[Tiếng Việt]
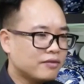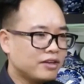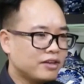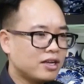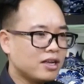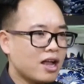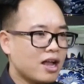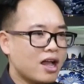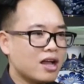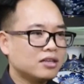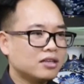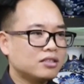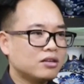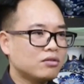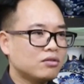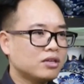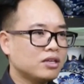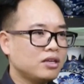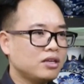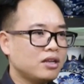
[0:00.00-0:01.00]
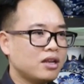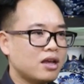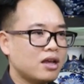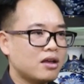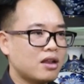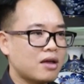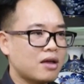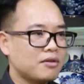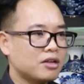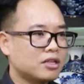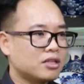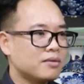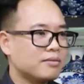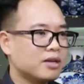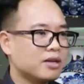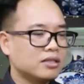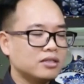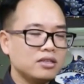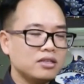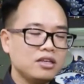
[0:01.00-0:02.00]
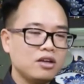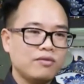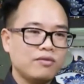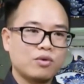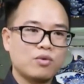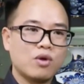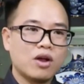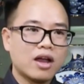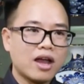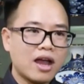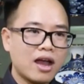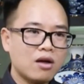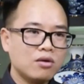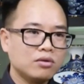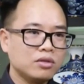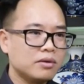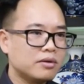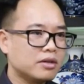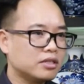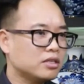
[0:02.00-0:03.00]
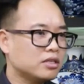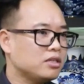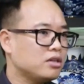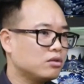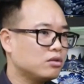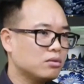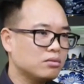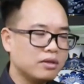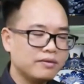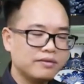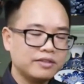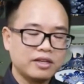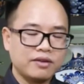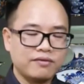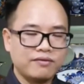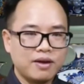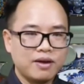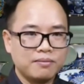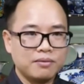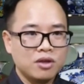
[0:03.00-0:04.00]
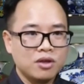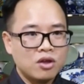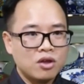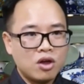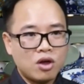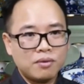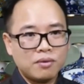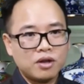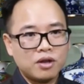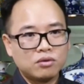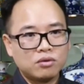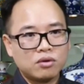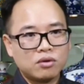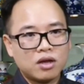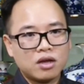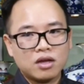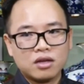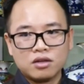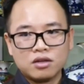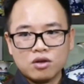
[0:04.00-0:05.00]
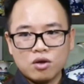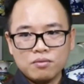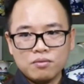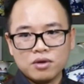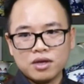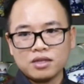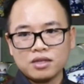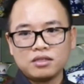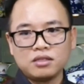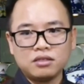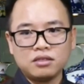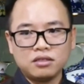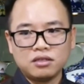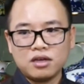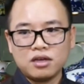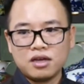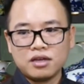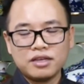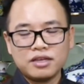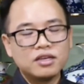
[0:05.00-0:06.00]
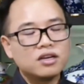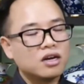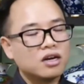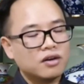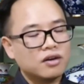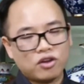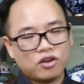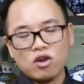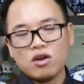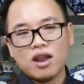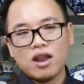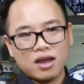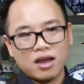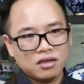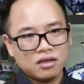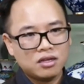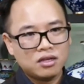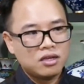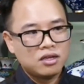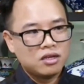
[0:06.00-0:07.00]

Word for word: tại vì khách hàng sau khi là đã được tiếp cận rất nhiều về quảng cáo tiếp cận rất nhiều thông tin về sản phẩm họ bắt đầu ờ, có một cái sự ờ, nghi ngờ và lo lắng